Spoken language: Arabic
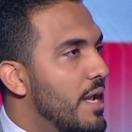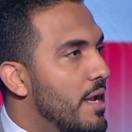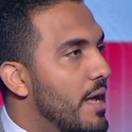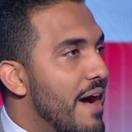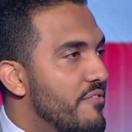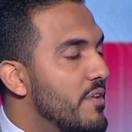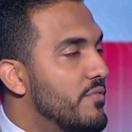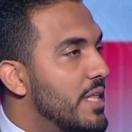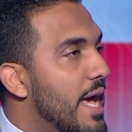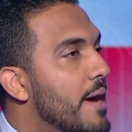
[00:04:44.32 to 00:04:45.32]
حفل
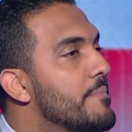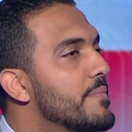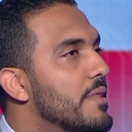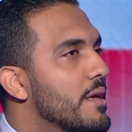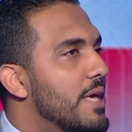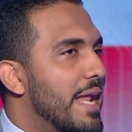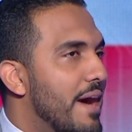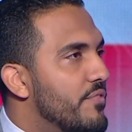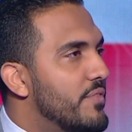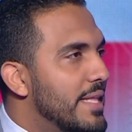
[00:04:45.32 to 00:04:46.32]
الافتتاح يعني
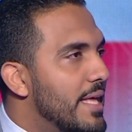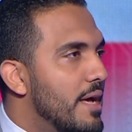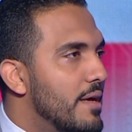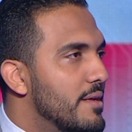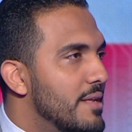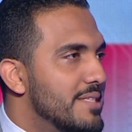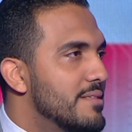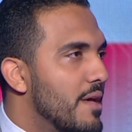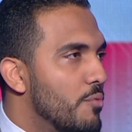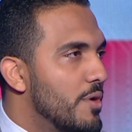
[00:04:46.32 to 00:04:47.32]
حفل الافتتاح ده
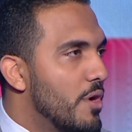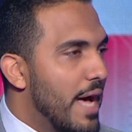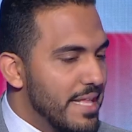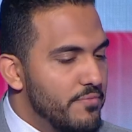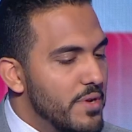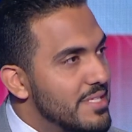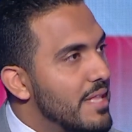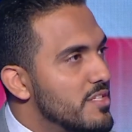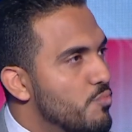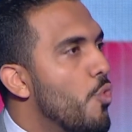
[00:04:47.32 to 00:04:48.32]
الناس كانوا قاعدين في
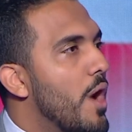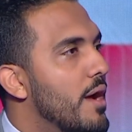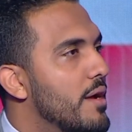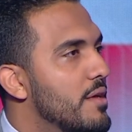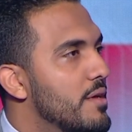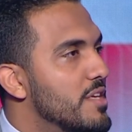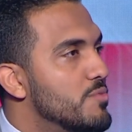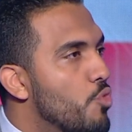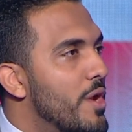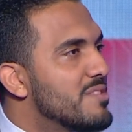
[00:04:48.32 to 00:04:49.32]
الاستاد اسبوع أوه.
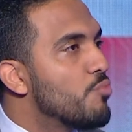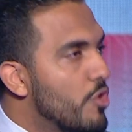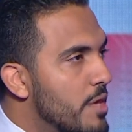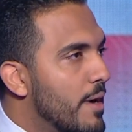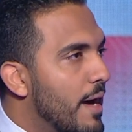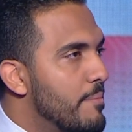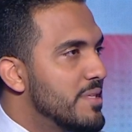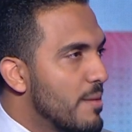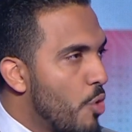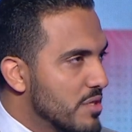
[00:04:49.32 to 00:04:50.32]
اسبوع ناس مقيمه
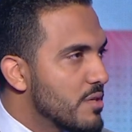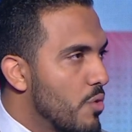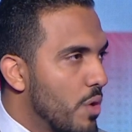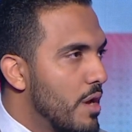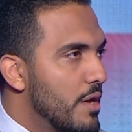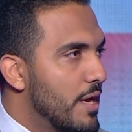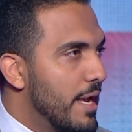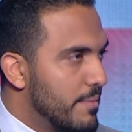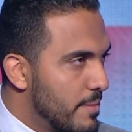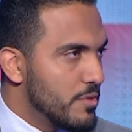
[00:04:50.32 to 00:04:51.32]
عاملين زي معسكر والله
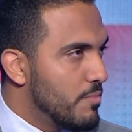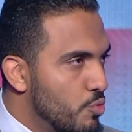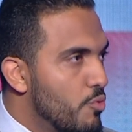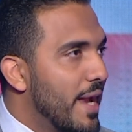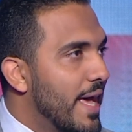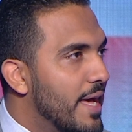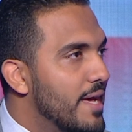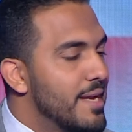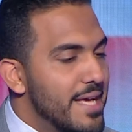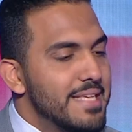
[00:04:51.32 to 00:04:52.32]
يعني بدون مبالغه
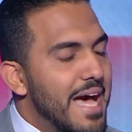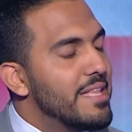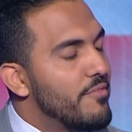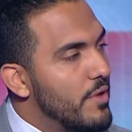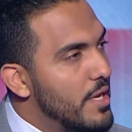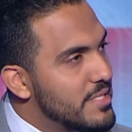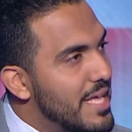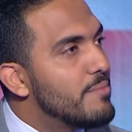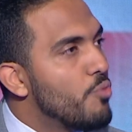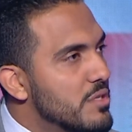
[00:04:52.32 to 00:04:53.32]
ناس قاعده في
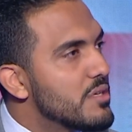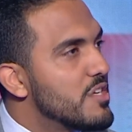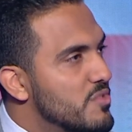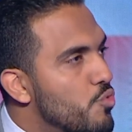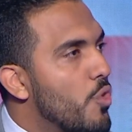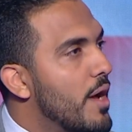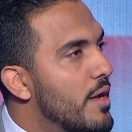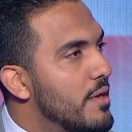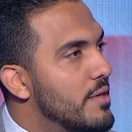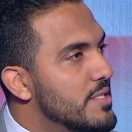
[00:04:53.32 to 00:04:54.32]
الاستاد معسكر اسبوع
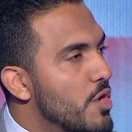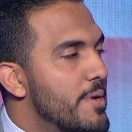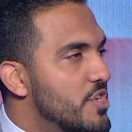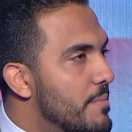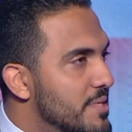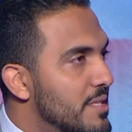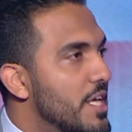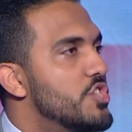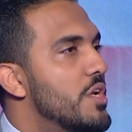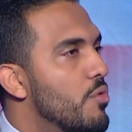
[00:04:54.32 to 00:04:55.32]
سواء بقى شركه
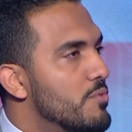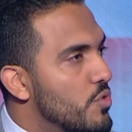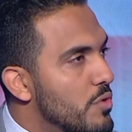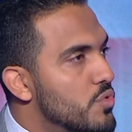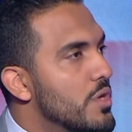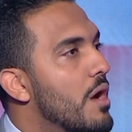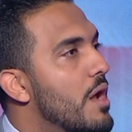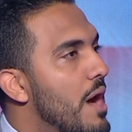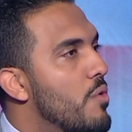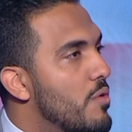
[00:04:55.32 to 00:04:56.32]
برزنتيشن او مسؤولين الوزاره
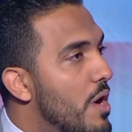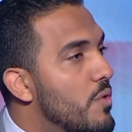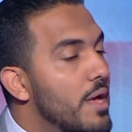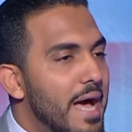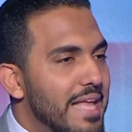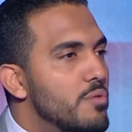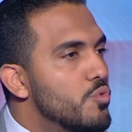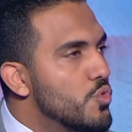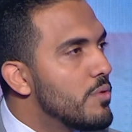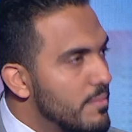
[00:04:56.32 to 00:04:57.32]
او او او
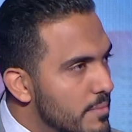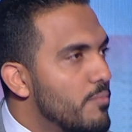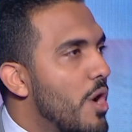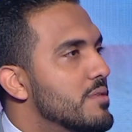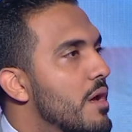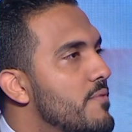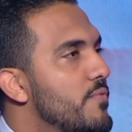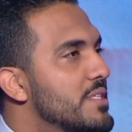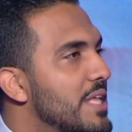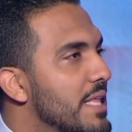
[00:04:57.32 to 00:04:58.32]
قاعدين معسكرين في
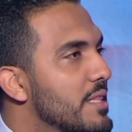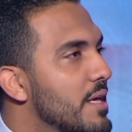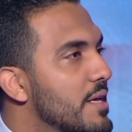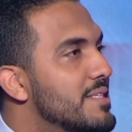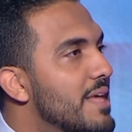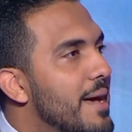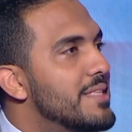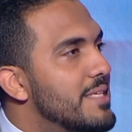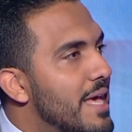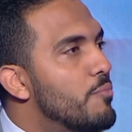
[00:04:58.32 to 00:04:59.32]
الاستاد سبعة
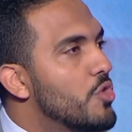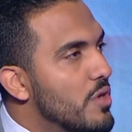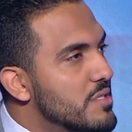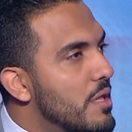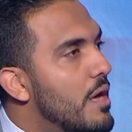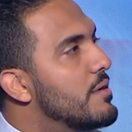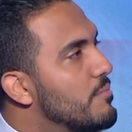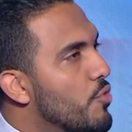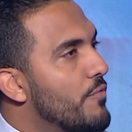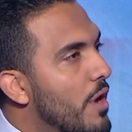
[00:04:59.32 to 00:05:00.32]
ايام متواصله
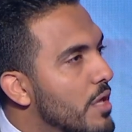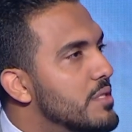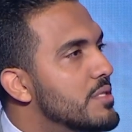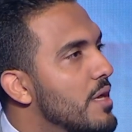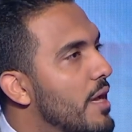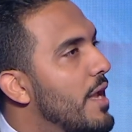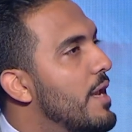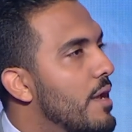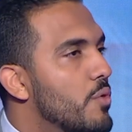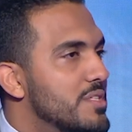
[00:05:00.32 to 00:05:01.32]
بروفات
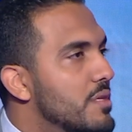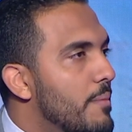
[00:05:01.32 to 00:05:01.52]
الوزير طبعا